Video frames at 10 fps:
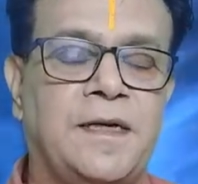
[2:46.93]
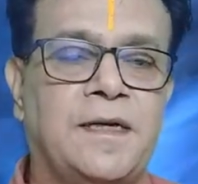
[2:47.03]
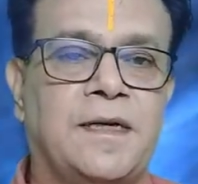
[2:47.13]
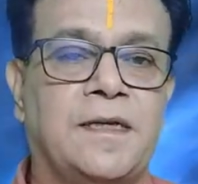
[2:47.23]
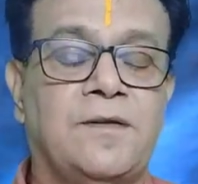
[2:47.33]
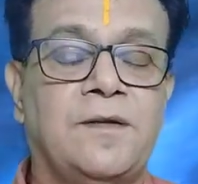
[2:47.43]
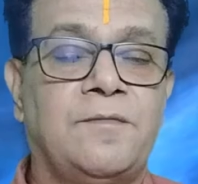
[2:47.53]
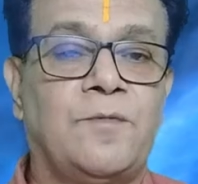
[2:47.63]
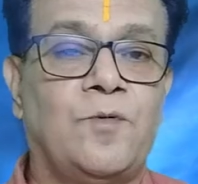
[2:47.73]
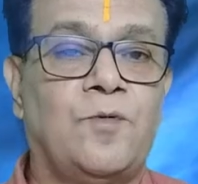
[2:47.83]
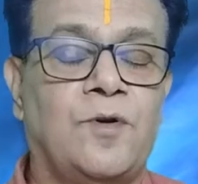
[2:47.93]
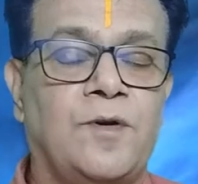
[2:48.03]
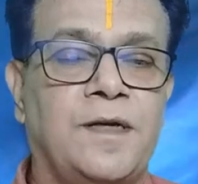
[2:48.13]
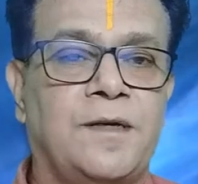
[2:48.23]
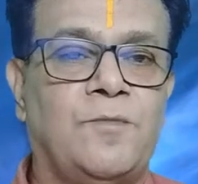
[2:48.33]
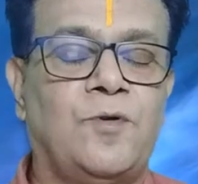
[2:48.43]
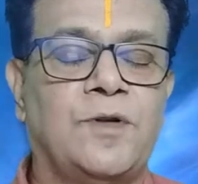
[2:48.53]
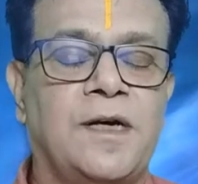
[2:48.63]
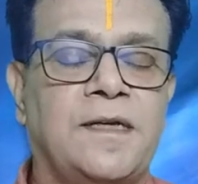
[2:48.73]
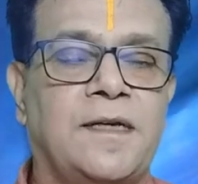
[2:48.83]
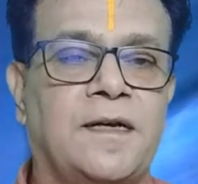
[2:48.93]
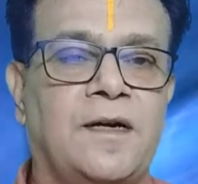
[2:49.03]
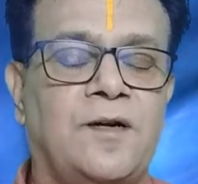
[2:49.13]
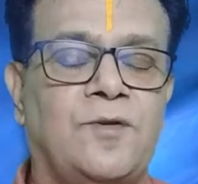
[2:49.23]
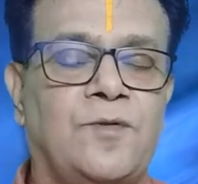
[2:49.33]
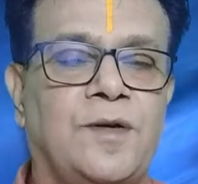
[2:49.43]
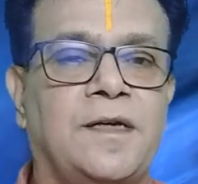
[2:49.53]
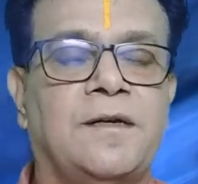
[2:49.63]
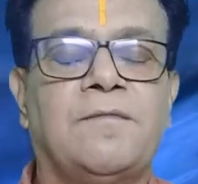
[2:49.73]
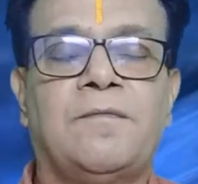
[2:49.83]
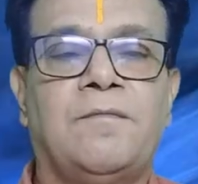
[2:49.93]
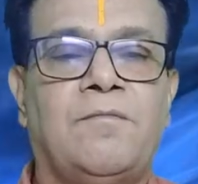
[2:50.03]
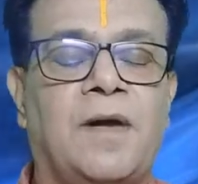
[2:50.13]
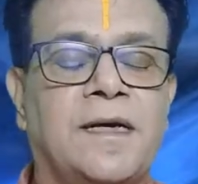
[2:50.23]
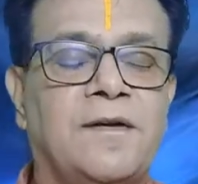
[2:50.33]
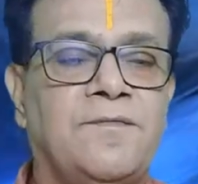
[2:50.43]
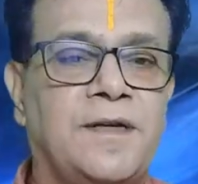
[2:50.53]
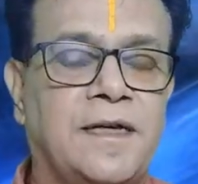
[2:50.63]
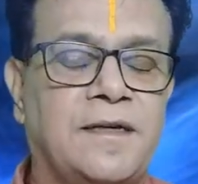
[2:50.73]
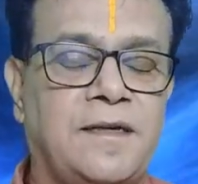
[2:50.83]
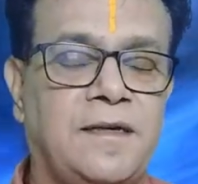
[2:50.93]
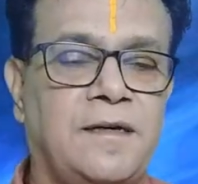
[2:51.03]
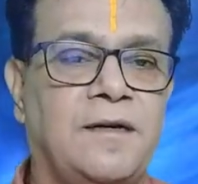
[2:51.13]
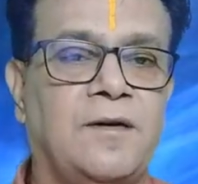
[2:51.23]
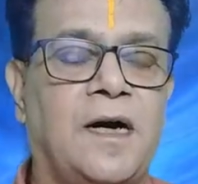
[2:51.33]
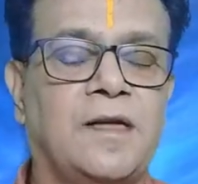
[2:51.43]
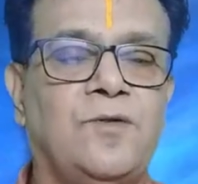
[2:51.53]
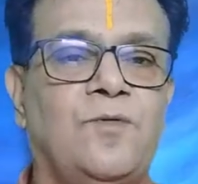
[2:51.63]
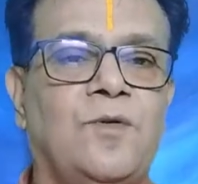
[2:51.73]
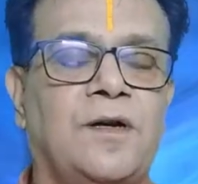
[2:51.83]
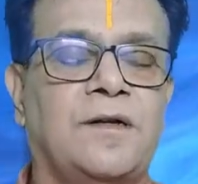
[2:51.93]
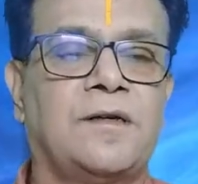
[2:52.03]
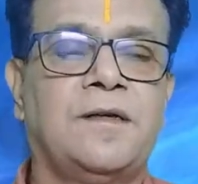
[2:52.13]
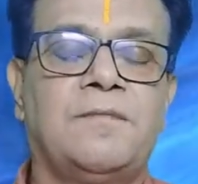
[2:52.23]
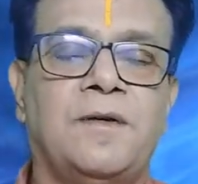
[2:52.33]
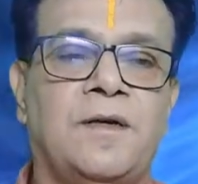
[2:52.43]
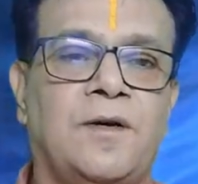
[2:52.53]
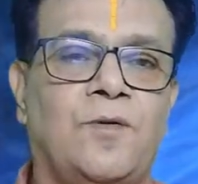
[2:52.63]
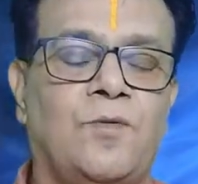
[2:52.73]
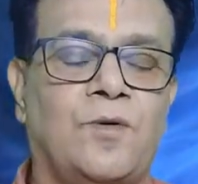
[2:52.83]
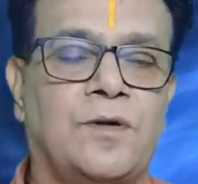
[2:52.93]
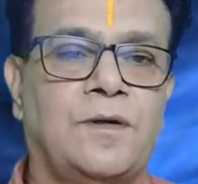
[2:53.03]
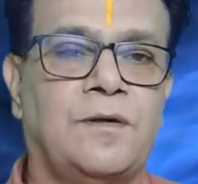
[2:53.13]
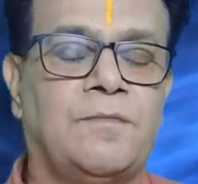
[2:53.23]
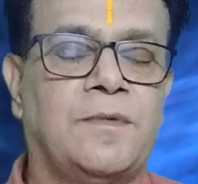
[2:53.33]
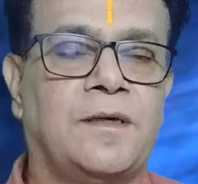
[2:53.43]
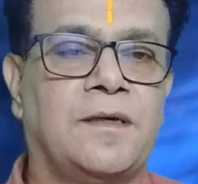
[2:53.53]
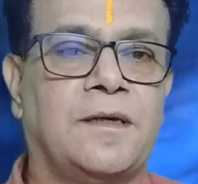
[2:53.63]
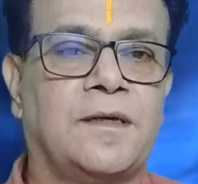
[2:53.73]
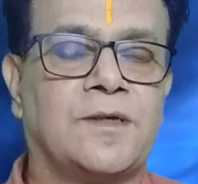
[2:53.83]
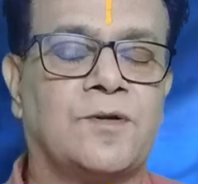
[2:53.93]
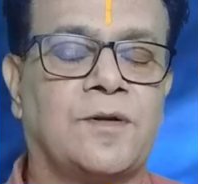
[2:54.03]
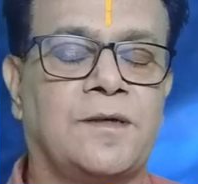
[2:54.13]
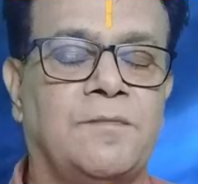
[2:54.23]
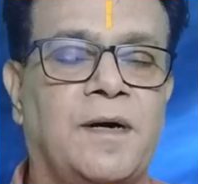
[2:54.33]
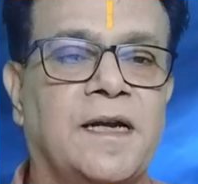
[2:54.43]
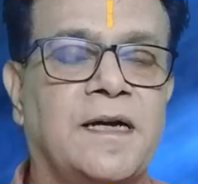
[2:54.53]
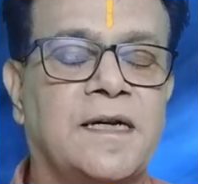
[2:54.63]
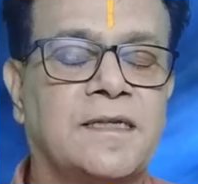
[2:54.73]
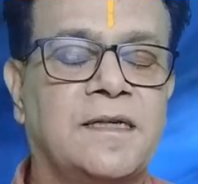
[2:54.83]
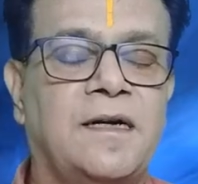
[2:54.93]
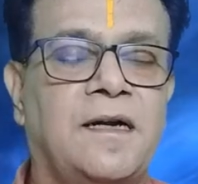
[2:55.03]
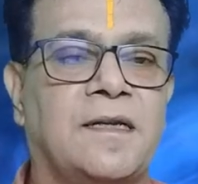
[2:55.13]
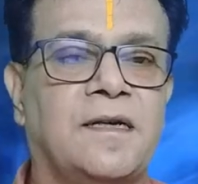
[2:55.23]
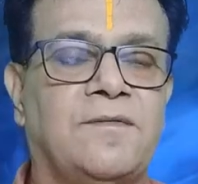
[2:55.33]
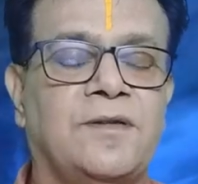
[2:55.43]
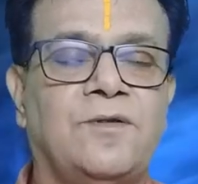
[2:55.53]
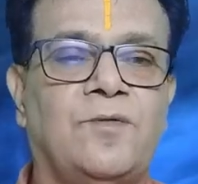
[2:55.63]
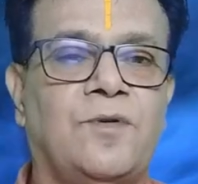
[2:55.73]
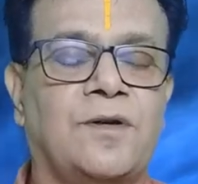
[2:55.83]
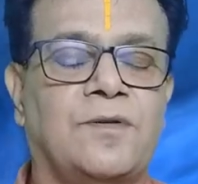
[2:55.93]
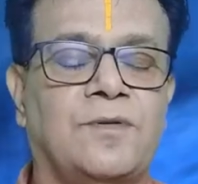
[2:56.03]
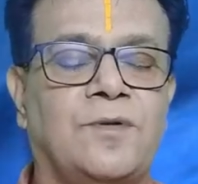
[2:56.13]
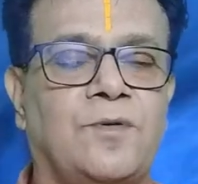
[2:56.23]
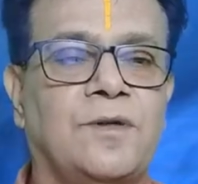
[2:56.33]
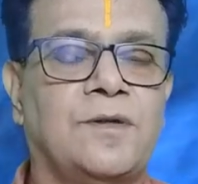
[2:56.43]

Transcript: அதாவது உங்களுடைய மூதாதையர்களுடைய மன விரக்தி அது உங்களுக்கு ஒரு என்ன சொல்கிறது மன கஷ்டங்கள் தான் வந்து உங்களுக்கு வந்து ஒரு